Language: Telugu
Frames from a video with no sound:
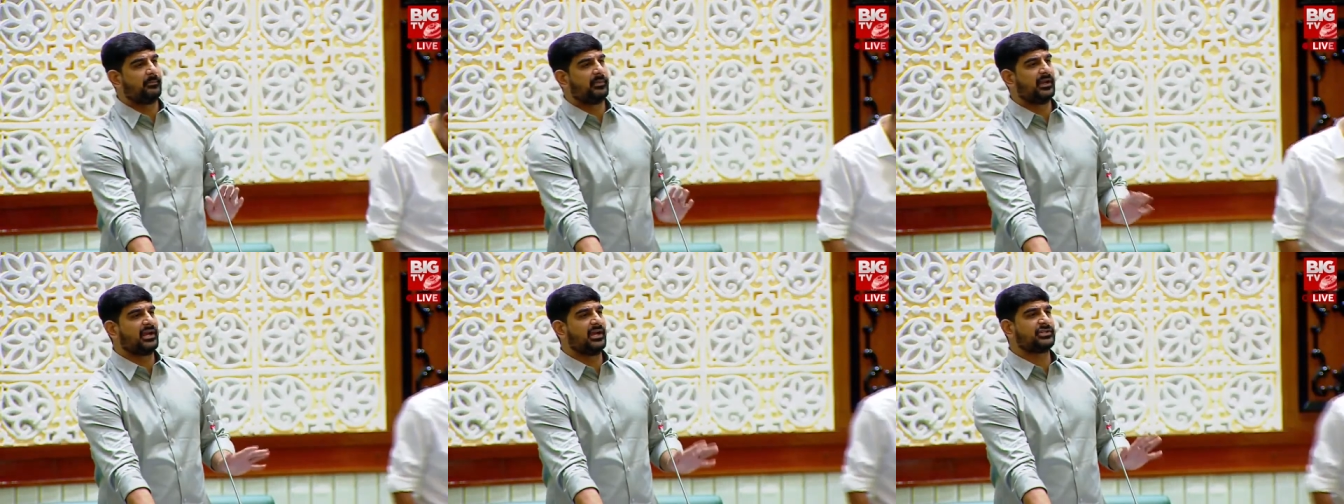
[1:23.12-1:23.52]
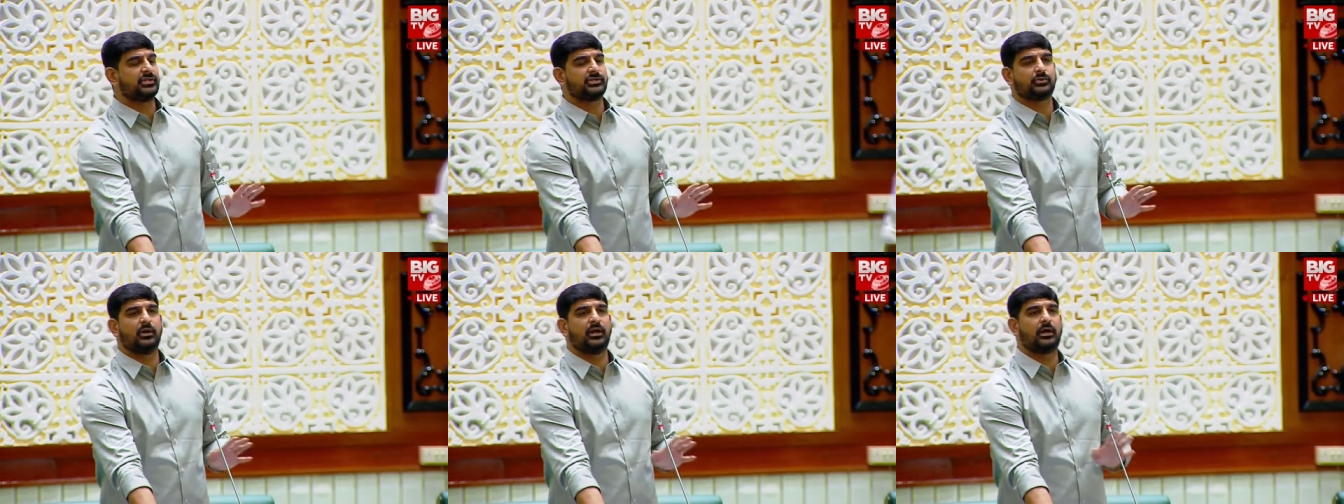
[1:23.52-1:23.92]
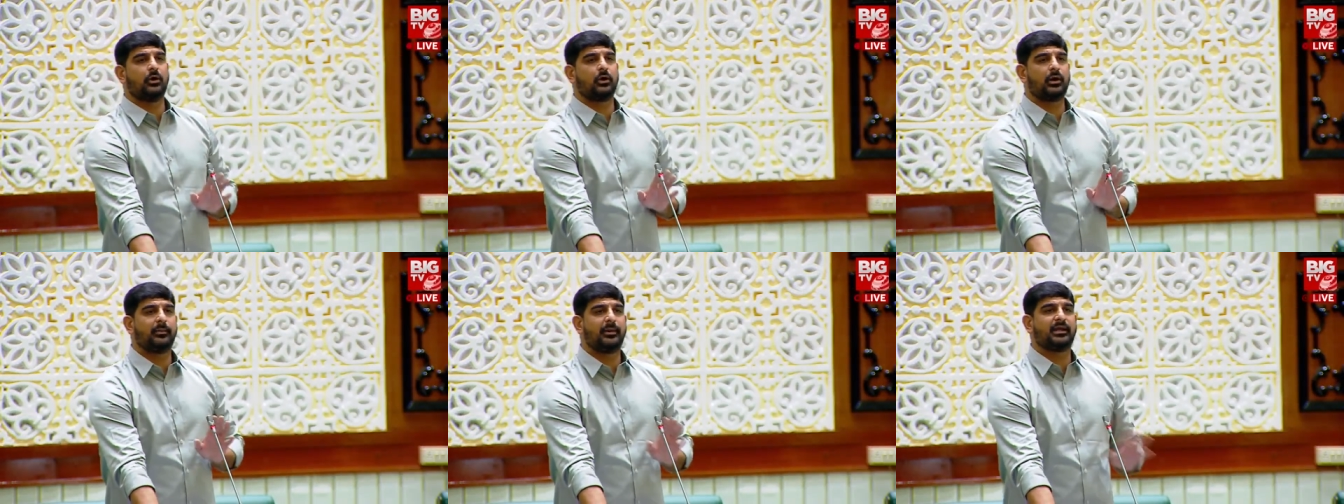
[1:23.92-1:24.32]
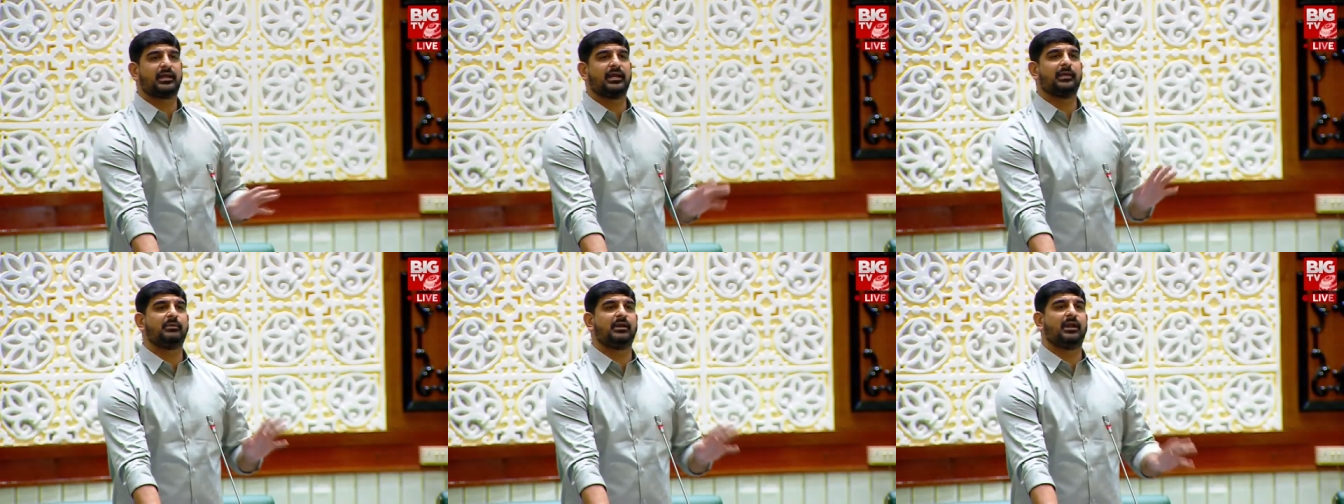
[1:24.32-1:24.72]
ఇంప్లికేషన్స్ కూడా
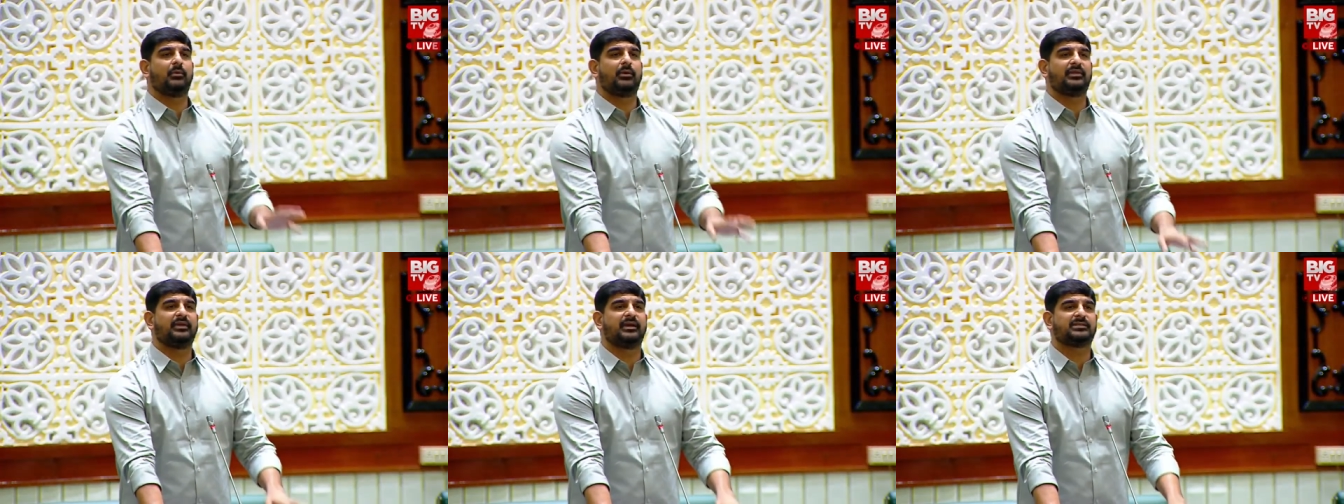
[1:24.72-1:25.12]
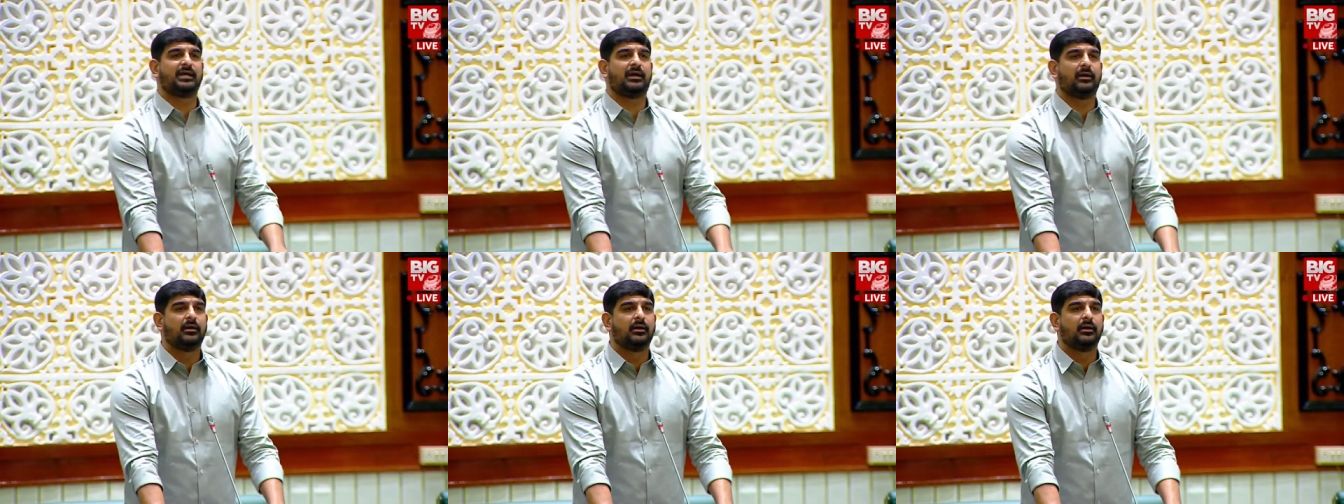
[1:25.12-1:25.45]
గవర్నమెంట్కి ఏమీ లేవు అధ్యక్ష